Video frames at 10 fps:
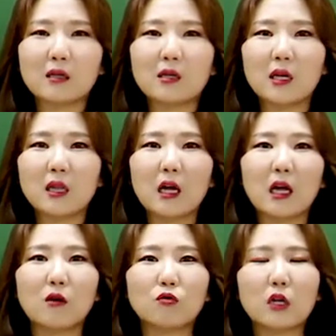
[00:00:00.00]

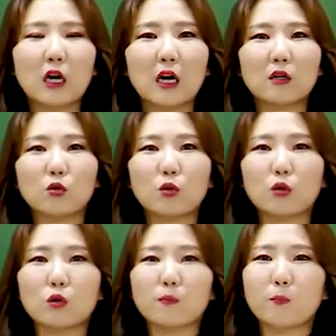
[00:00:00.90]
특히나 우리가
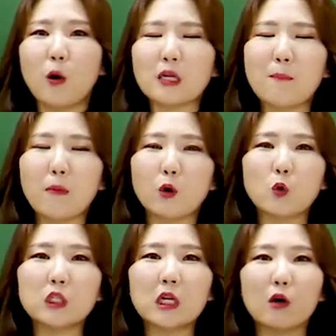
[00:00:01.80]
또 세법의
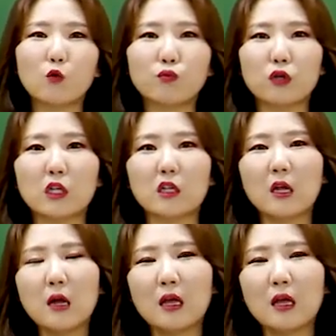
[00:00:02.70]
꽃이라고 불리는